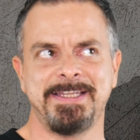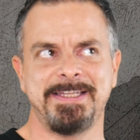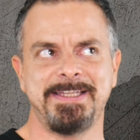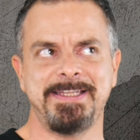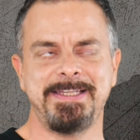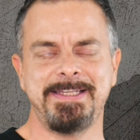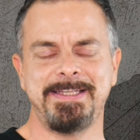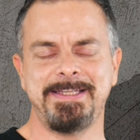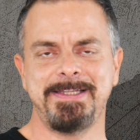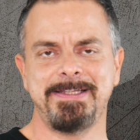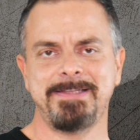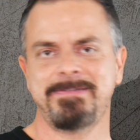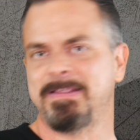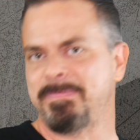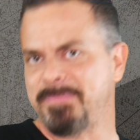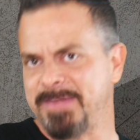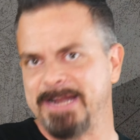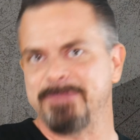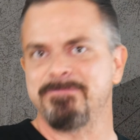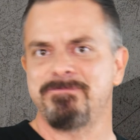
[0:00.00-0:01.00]
y
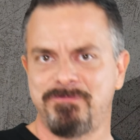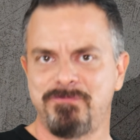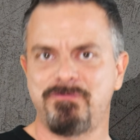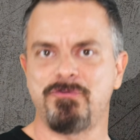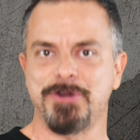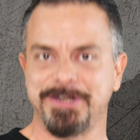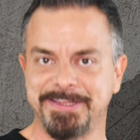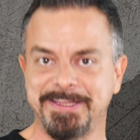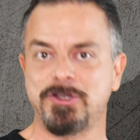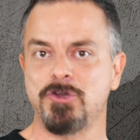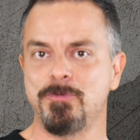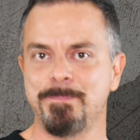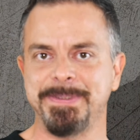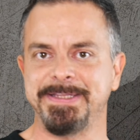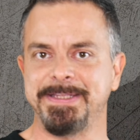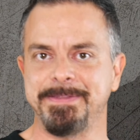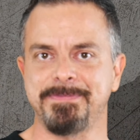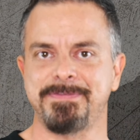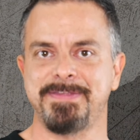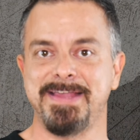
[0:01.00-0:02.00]
tendrán fuerte
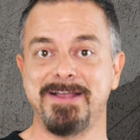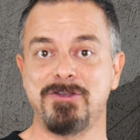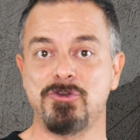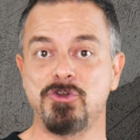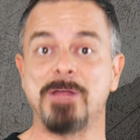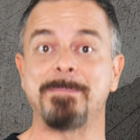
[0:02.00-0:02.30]
competencia con